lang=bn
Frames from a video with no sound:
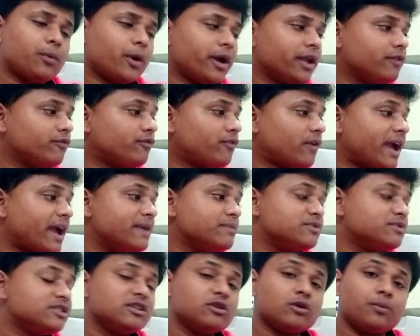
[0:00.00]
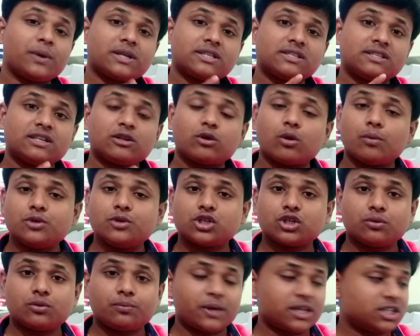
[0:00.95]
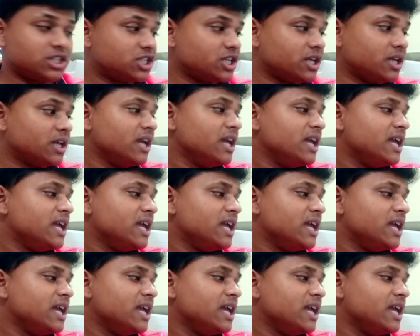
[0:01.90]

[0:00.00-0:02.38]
পয়েন্ট ফাইভ জিরো পার্সেন্ট কমিশন পাচ্ছে